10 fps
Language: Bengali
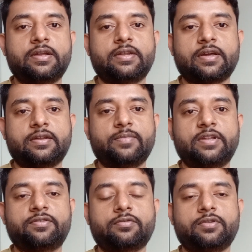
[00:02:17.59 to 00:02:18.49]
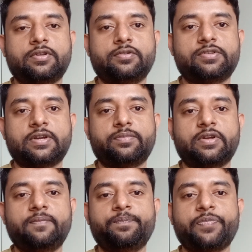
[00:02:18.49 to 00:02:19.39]
টাকাটা ম্যানেজ করতে হচ্ছে
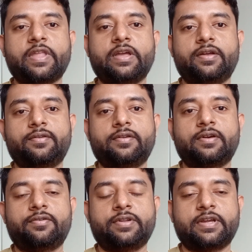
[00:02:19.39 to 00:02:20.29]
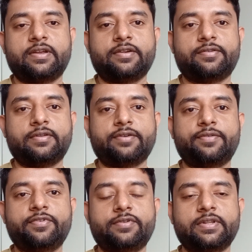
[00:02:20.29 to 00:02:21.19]
আপনার অ্যান্ড uh, অনেকের আসলে
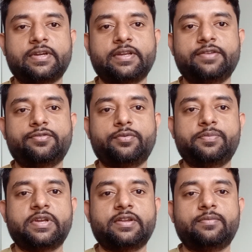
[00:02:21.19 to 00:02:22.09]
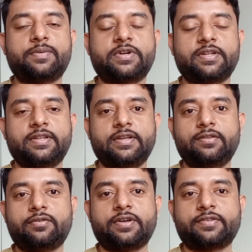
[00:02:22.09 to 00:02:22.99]
কনফিউশন থাকে এই জমি বিক্রির ব্যাপারটা নিয়ে
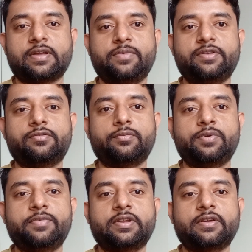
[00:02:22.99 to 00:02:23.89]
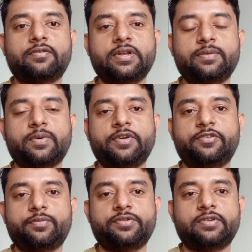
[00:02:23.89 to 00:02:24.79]
তো আজকে আমি এই জমি বিক্রি করে কিভাবে
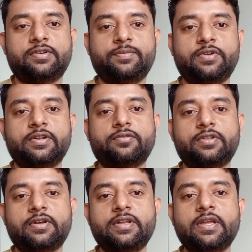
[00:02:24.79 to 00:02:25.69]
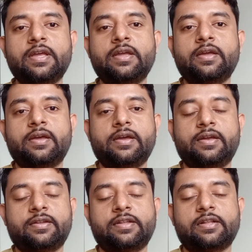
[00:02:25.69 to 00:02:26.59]
স্পন্সরশিপ রেডি করতে হয়
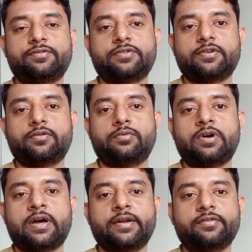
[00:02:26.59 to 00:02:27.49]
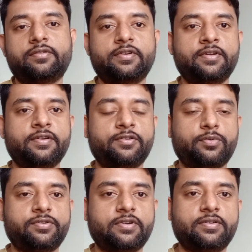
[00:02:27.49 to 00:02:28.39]
এটা নিয়ে আলোচনা করব আর এক ধরনের
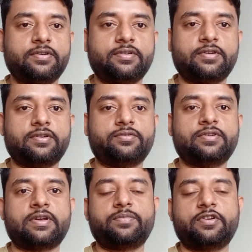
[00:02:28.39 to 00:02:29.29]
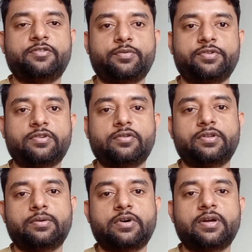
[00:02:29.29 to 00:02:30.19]
স্পন্সর আছে সেটা হচ্ছে আপনার স্পন্সর
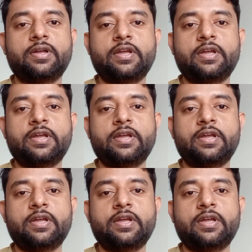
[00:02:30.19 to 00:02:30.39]
হয়তো বা